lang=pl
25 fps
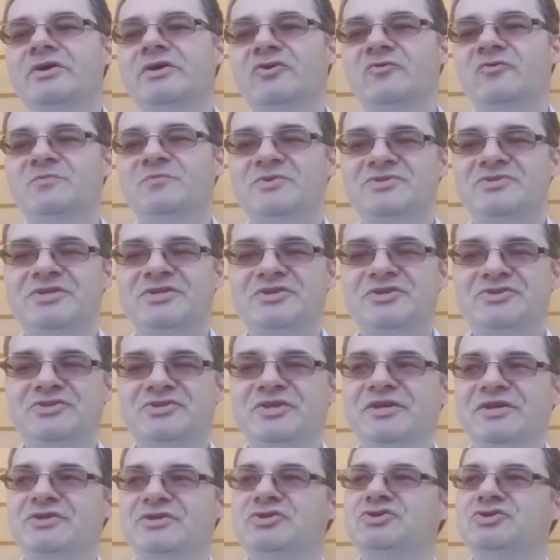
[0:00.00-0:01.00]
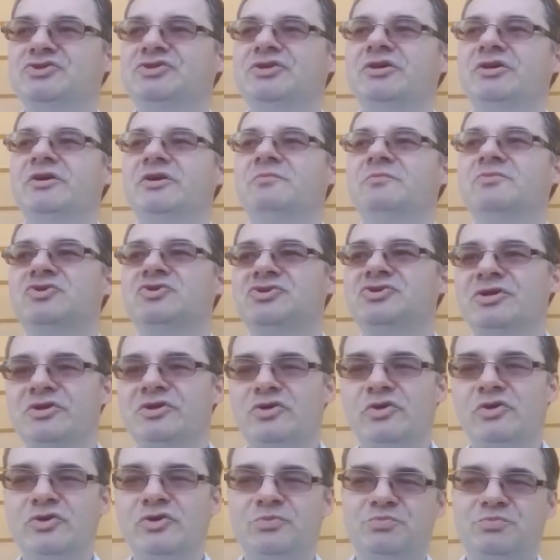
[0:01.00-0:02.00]
e, w postaci takiej, że można
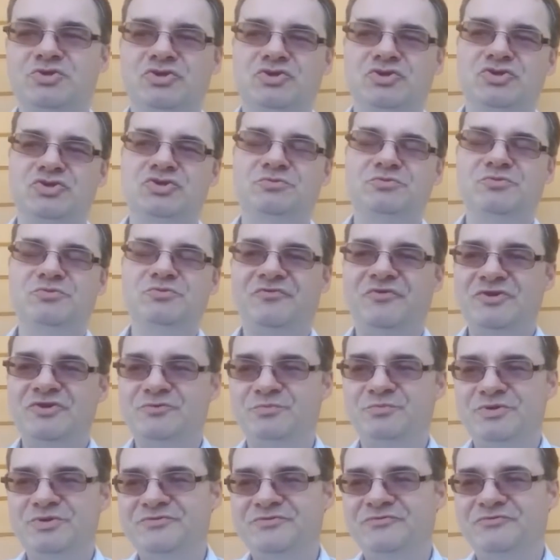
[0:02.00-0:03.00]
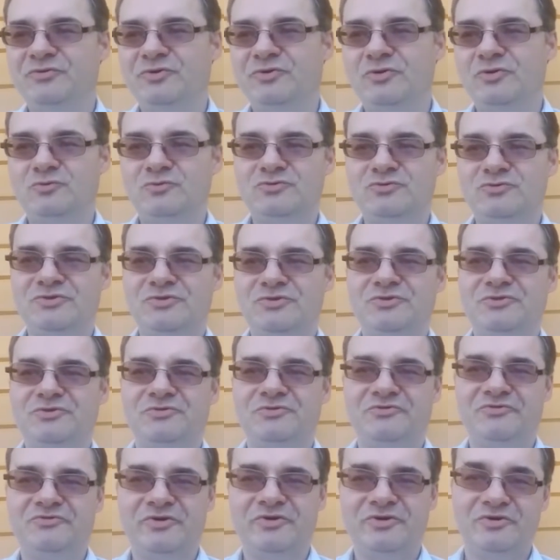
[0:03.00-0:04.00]
kogoś przetrzymywać bez wyroku
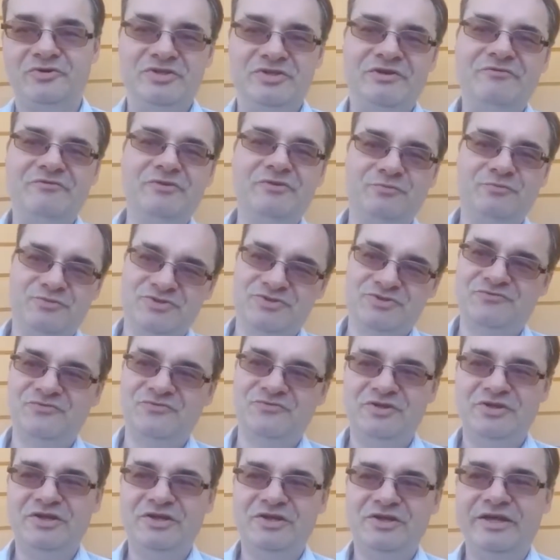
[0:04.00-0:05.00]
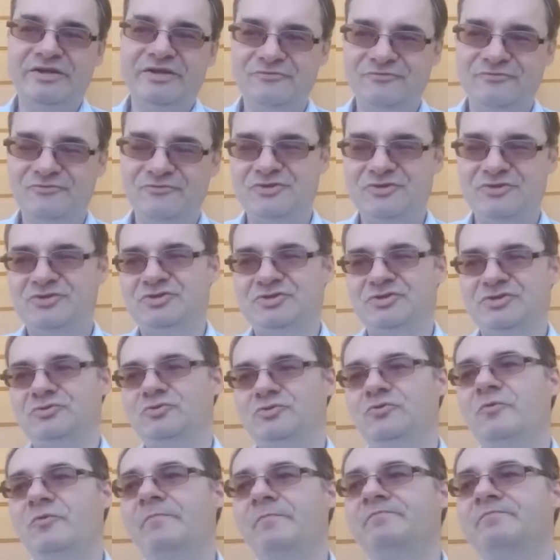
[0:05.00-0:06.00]
sądowego nawet przez wiele lat w
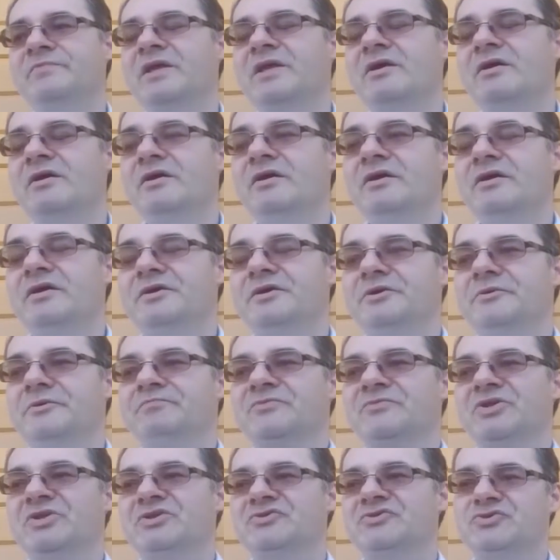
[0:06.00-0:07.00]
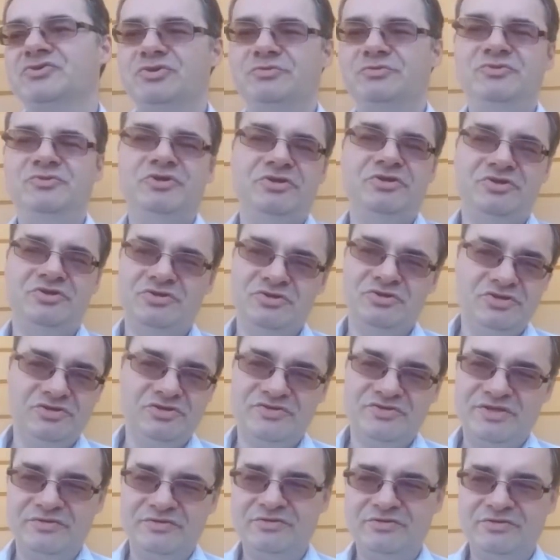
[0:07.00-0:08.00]
więzieniu. Zresztą nie, nie,
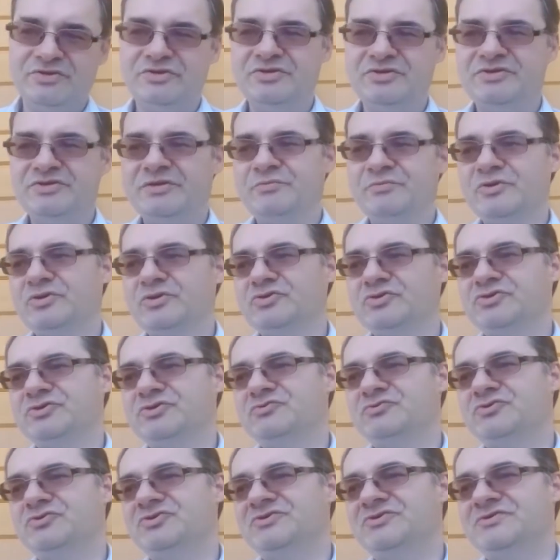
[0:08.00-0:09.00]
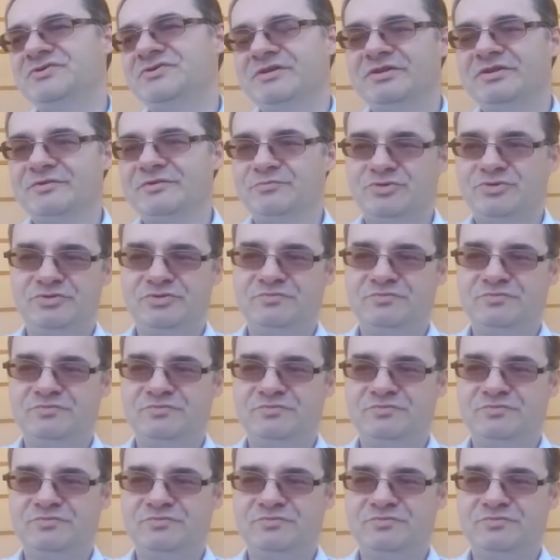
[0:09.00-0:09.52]
nie samego sężista tak